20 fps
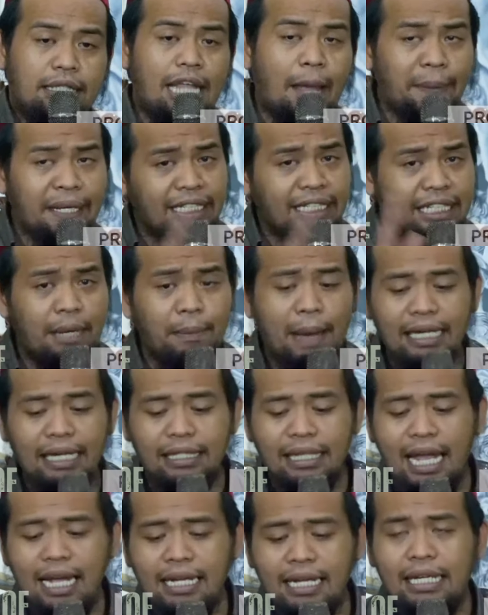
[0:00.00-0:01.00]
tapi kita
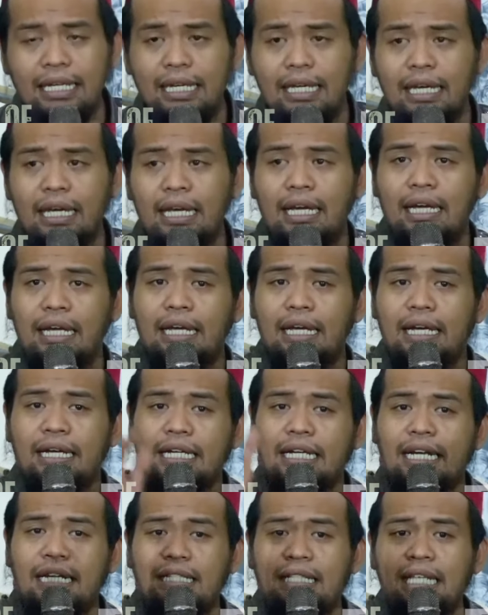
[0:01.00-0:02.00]
balik lagi
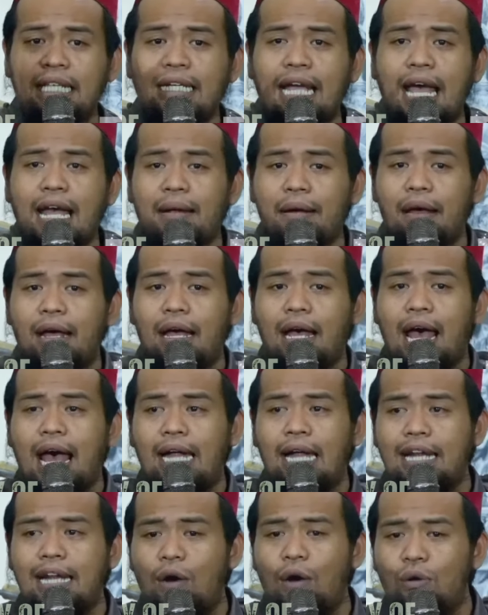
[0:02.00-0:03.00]
ketika
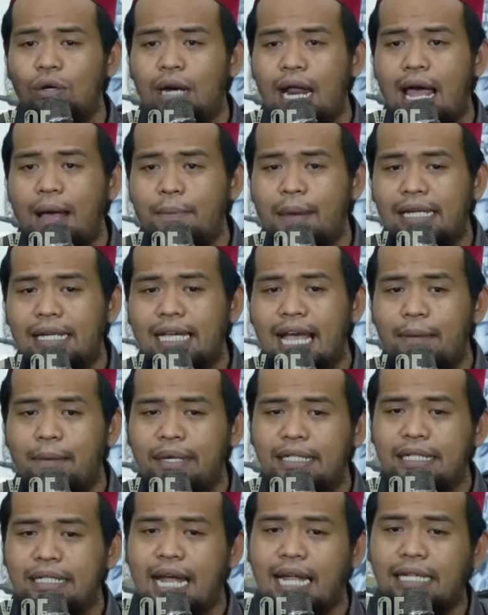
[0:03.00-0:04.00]
ada ulama yang
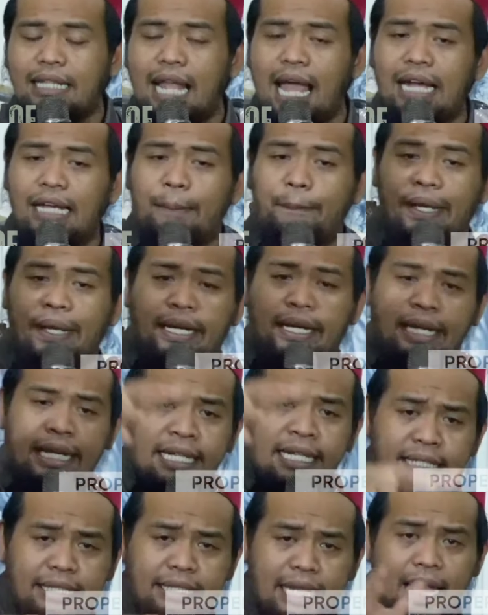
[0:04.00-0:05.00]
mendatangi
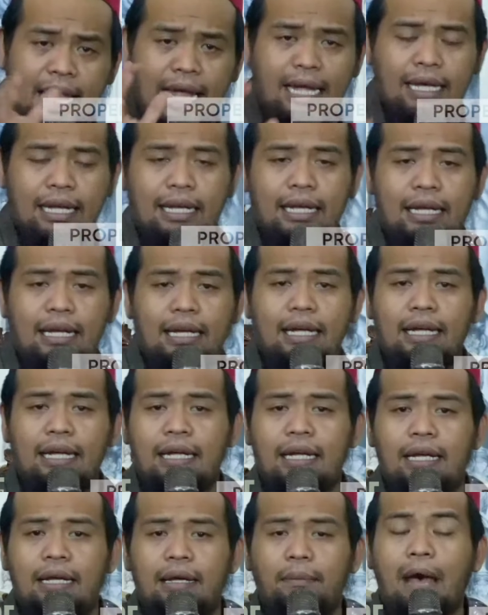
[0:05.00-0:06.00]
perintah
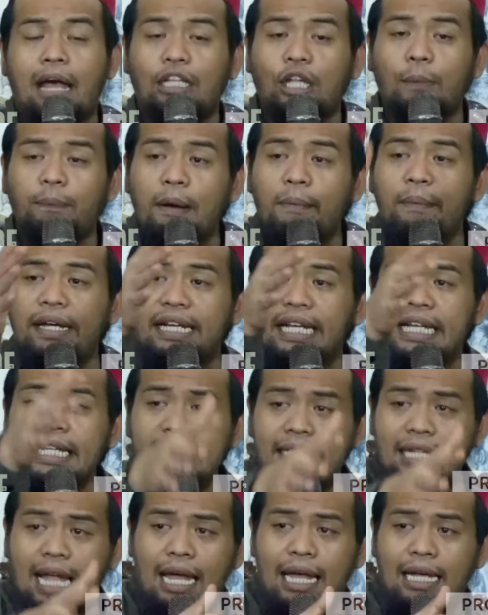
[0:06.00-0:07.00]
atau
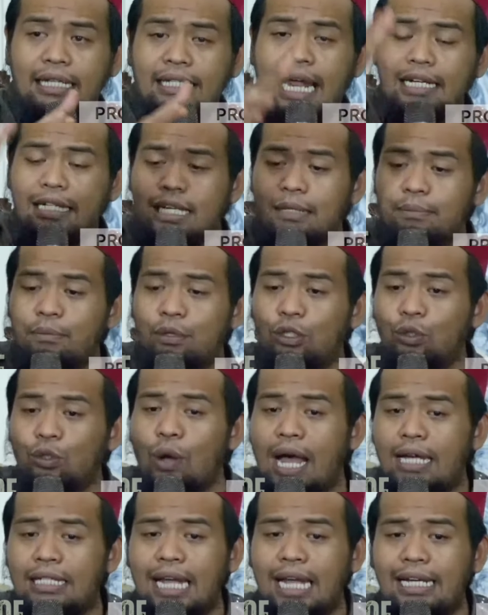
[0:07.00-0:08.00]
pemerintah dan
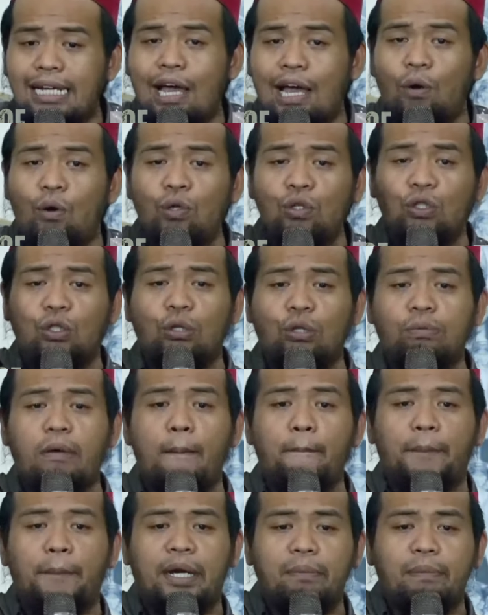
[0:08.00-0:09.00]
kebutuhannya adalah untuk
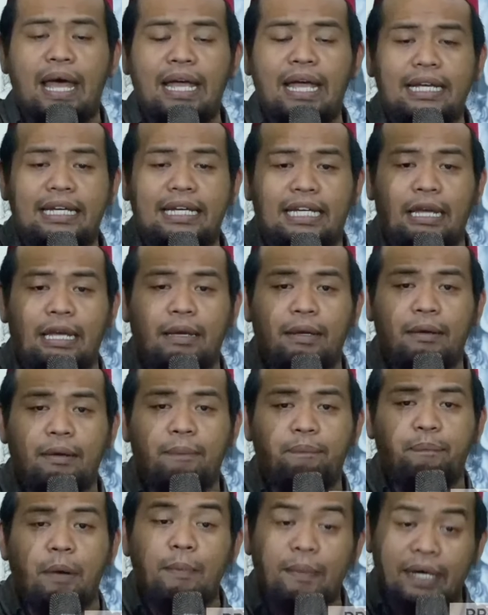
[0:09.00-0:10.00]

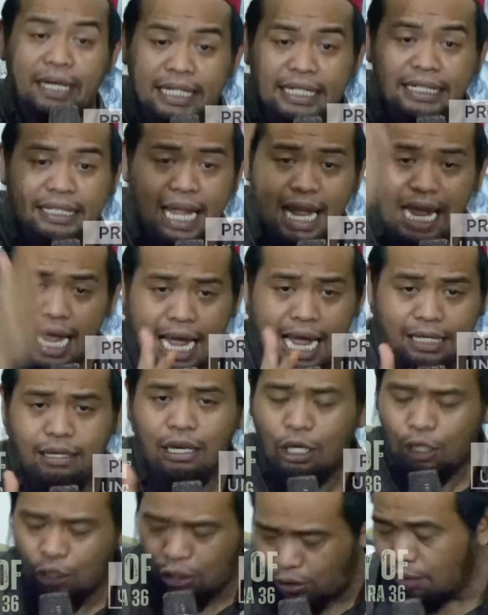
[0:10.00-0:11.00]
memperbaiki
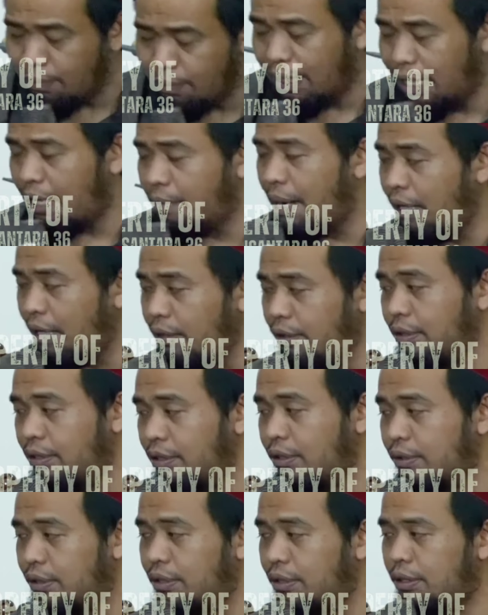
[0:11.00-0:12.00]
pemerintahan itu malah
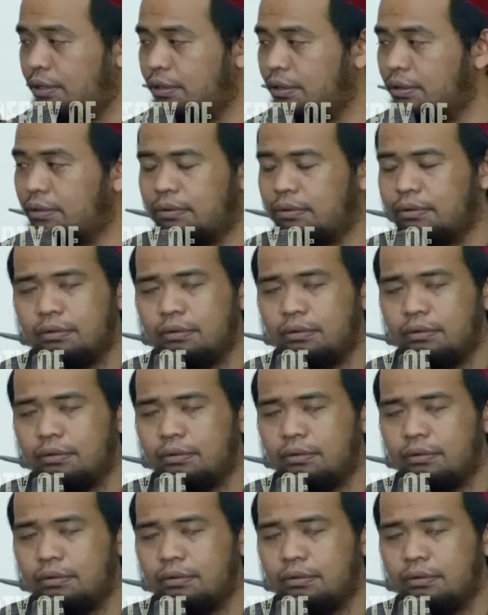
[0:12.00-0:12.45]
bagus Gus